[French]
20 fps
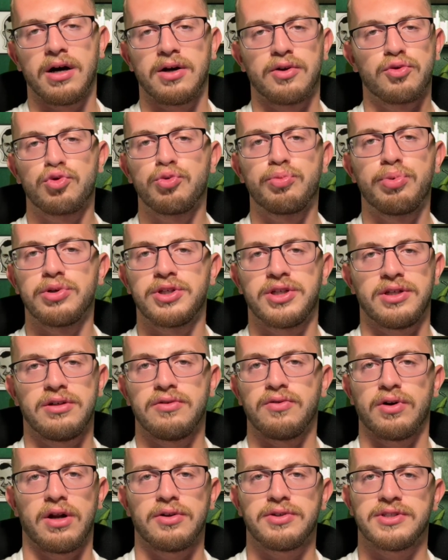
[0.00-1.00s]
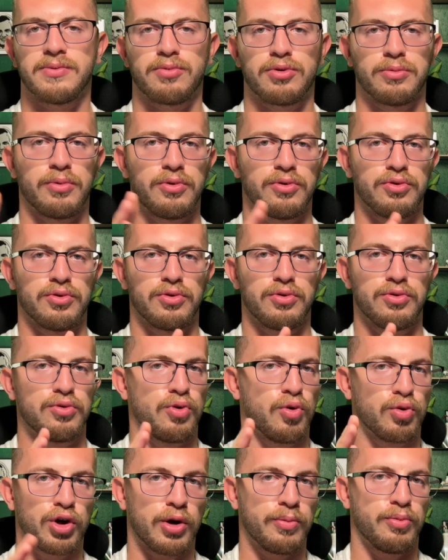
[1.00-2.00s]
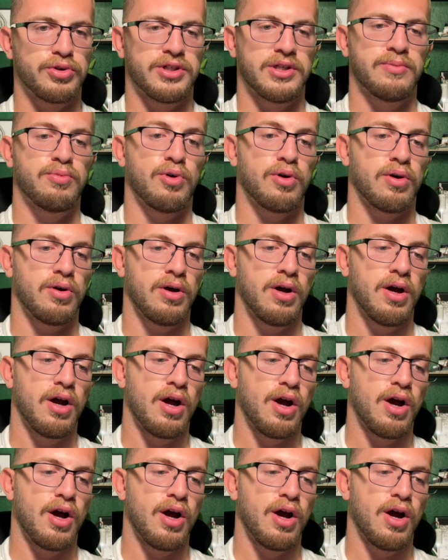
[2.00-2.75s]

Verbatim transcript: tout petit, voilà, tout simplement de, longueur petite pour